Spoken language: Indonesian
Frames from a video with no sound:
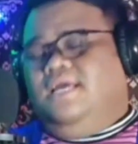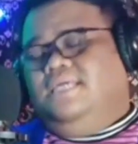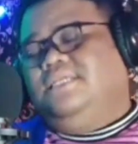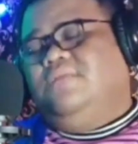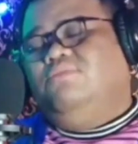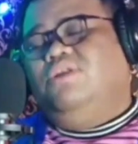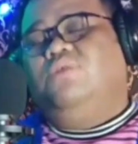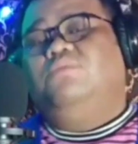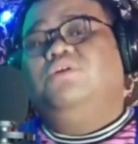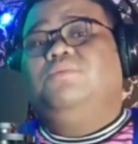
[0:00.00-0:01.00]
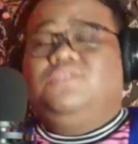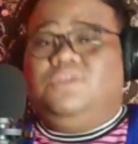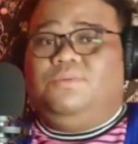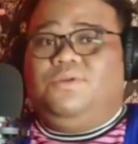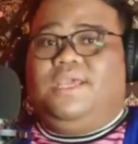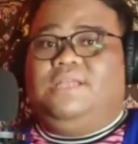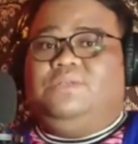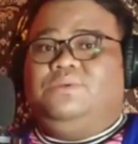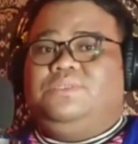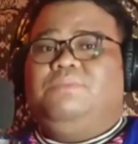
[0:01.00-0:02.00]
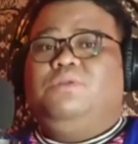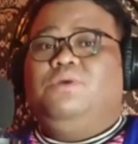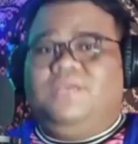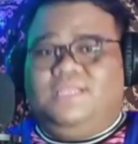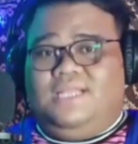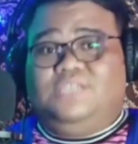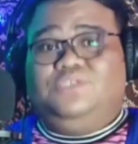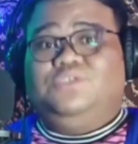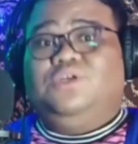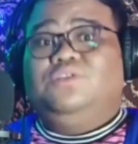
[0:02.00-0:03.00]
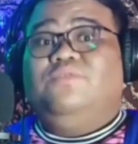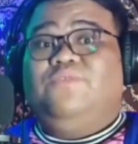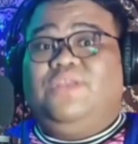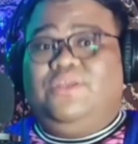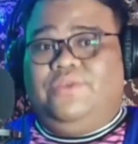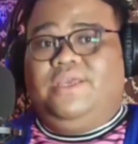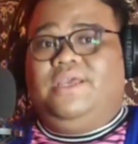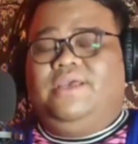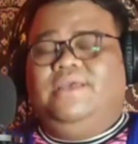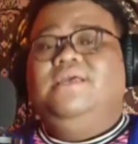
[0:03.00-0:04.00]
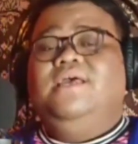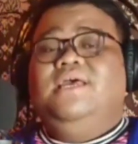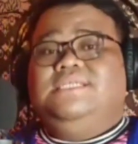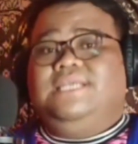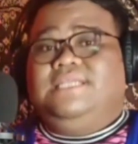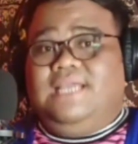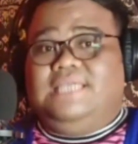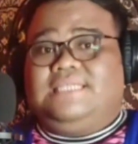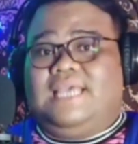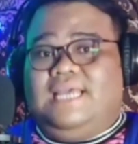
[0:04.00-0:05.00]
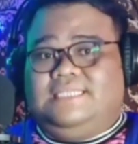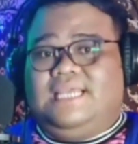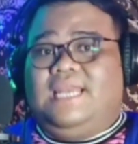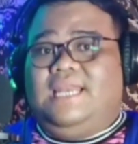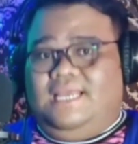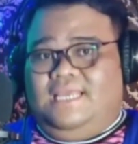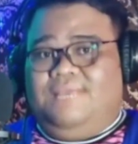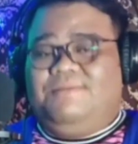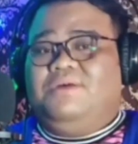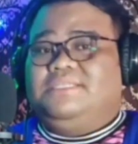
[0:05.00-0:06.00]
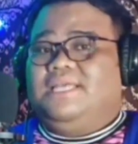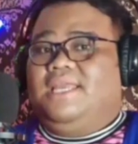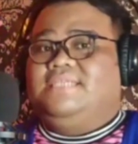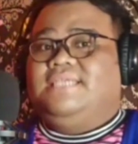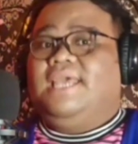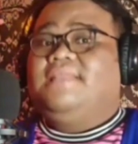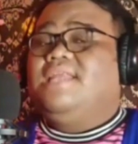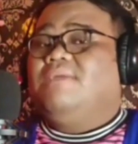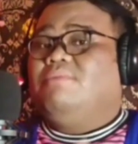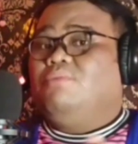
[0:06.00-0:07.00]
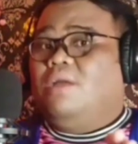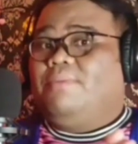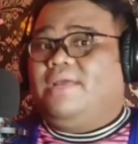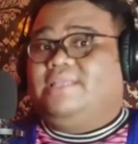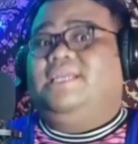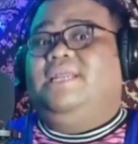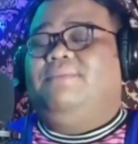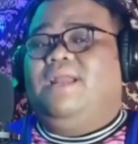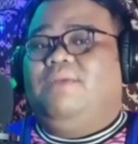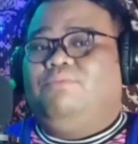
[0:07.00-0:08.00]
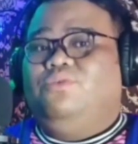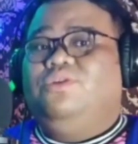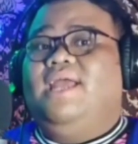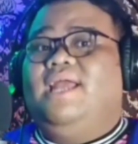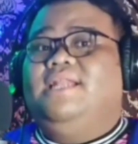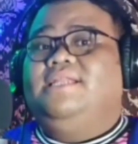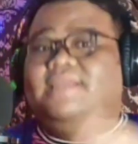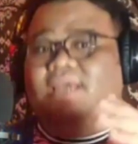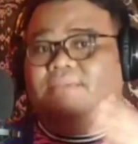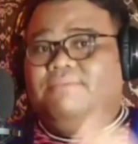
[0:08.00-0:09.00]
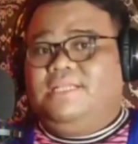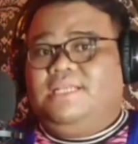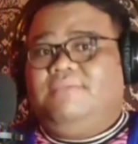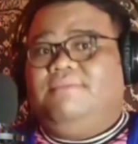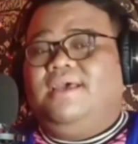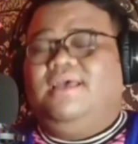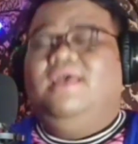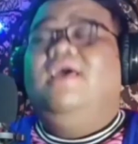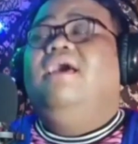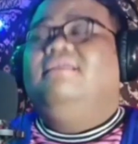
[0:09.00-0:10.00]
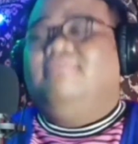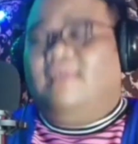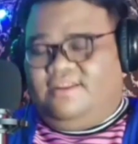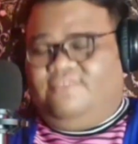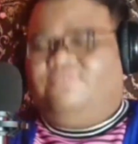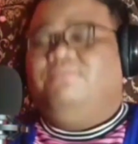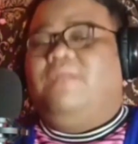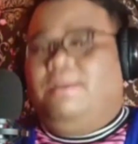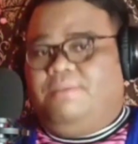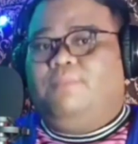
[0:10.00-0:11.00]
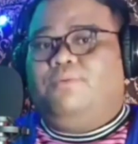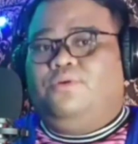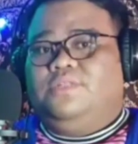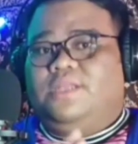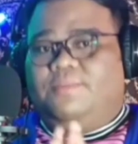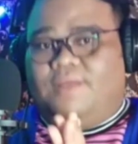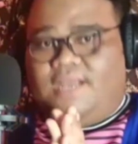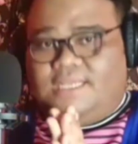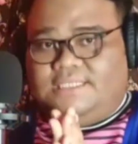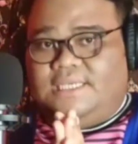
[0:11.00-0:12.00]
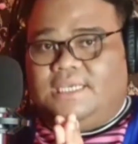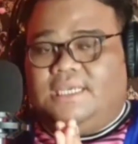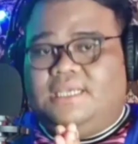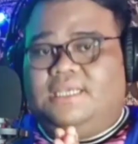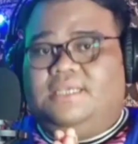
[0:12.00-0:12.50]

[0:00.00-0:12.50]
Assalamualaikum warahmatullahi wabarakatuh. Sebelum kita lanjut tonton videonya, saya tegaskan sekali lagi bahwasanya saya tidak membuka praktek di manapun dan tidak menerima tarif berapapun. Terima kasih.